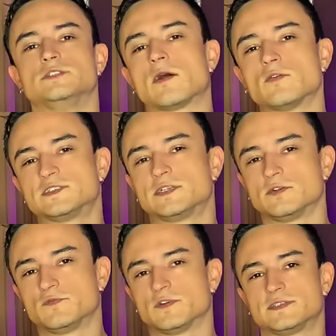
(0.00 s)
Já aconteceu
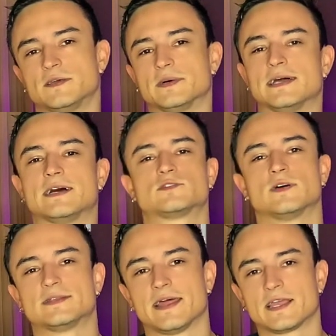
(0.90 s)
de você mandar
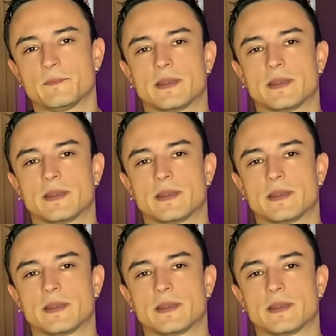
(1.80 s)
sua track